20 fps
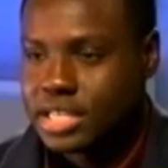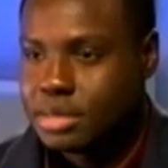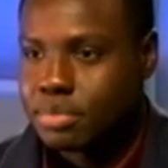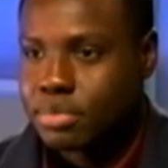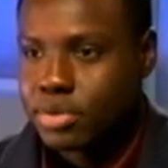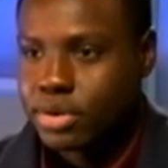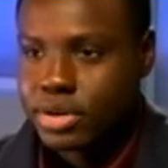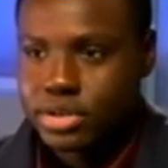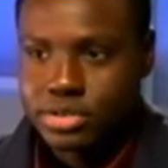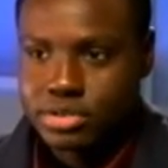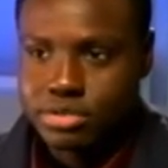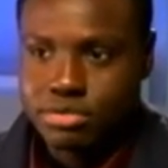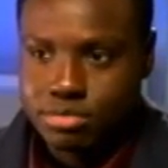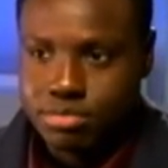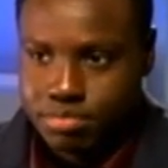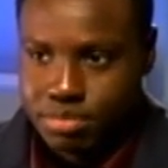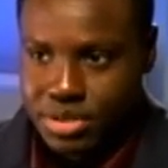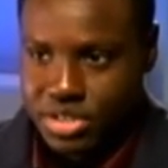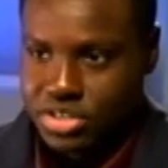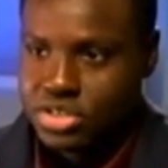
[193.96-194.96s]
o iré
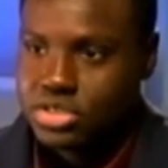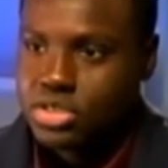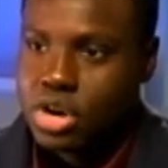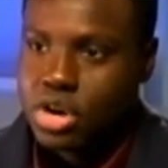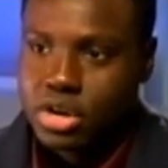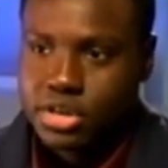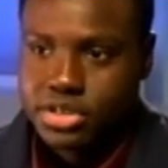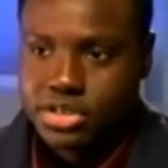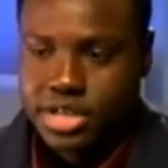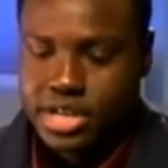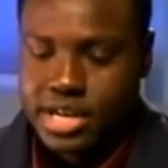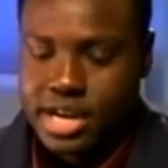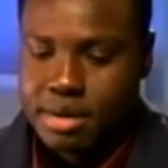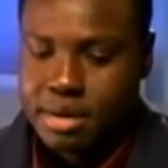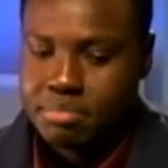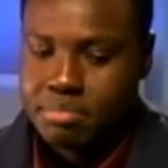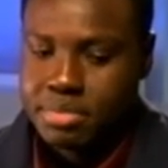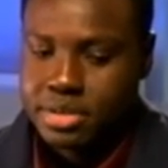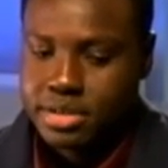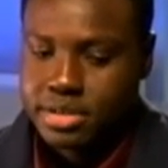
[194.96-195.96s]
más allá
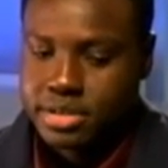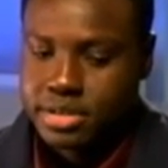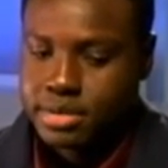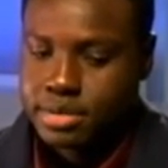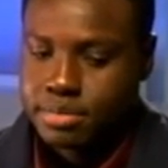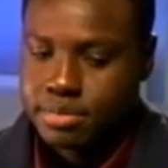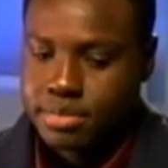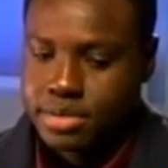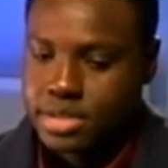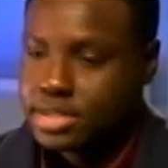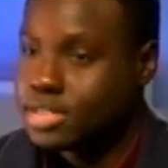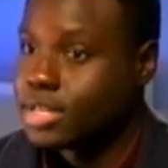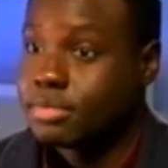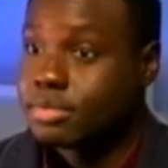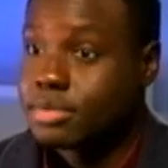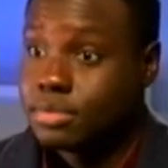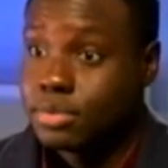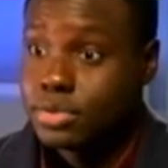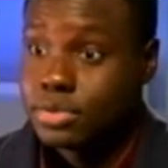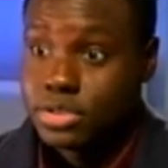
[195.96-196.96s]

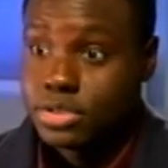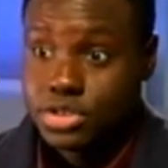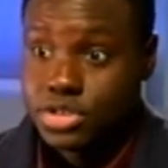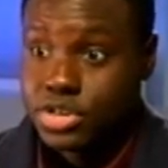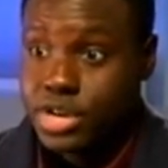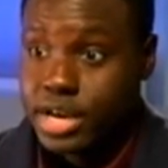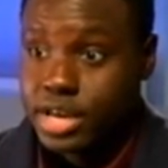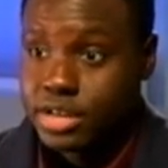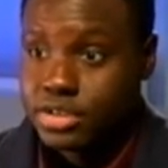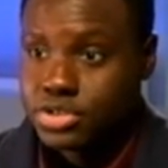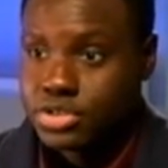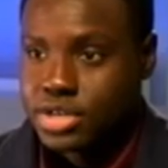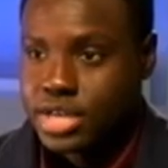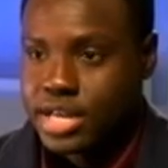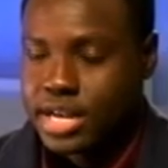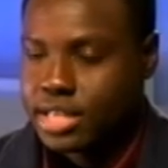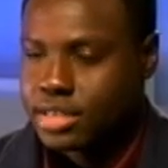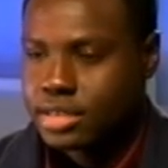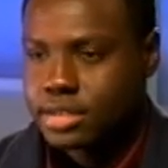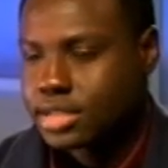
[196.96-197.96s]
y no ser
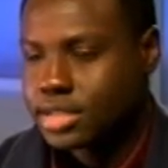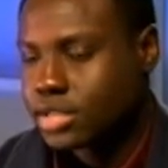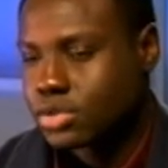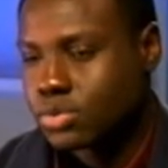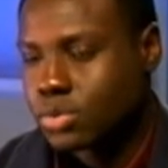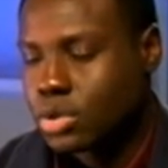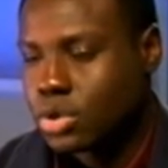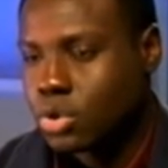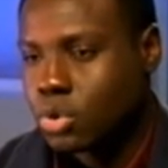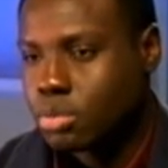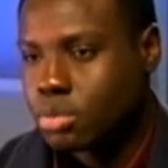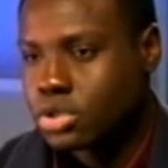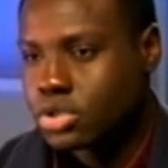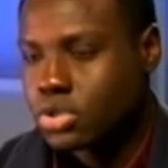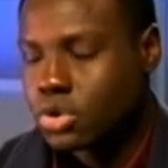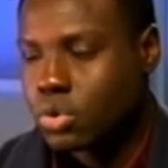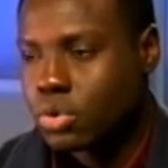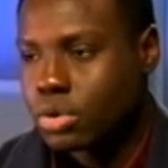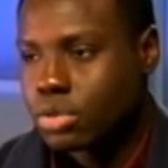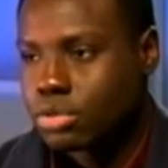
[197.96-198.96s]
susceptible a los cambios y
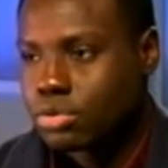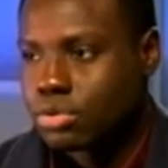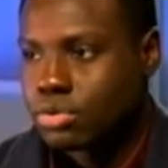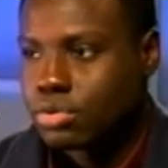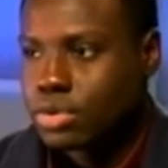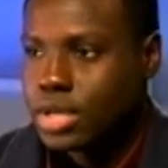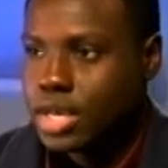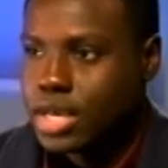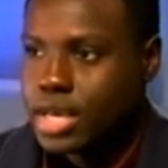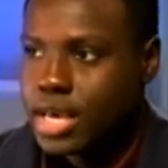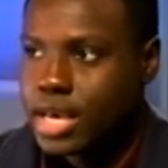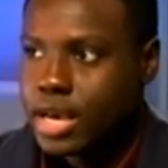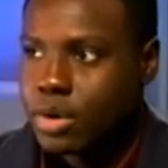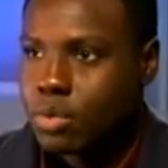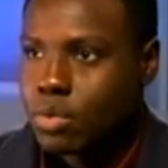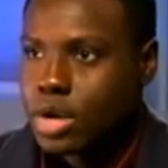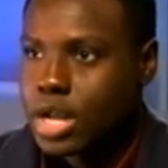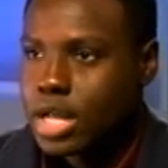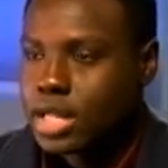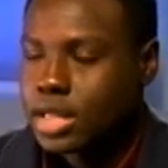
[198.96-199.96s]
creo que
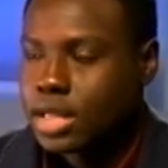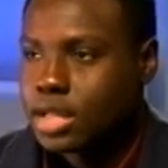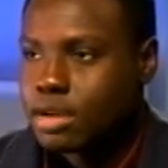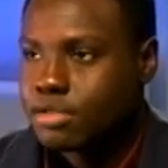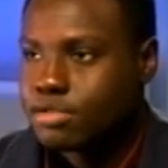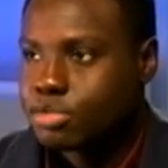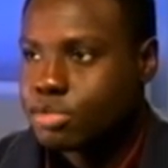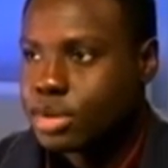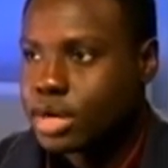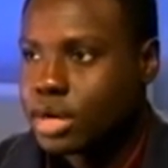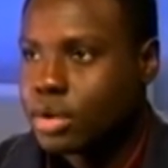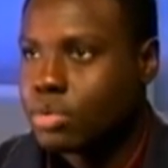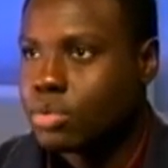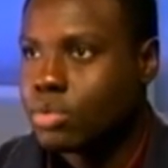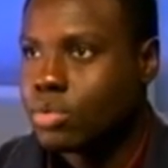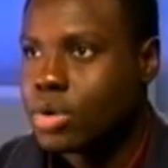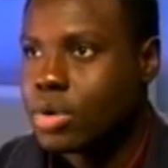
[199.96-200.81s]
por eso lo que le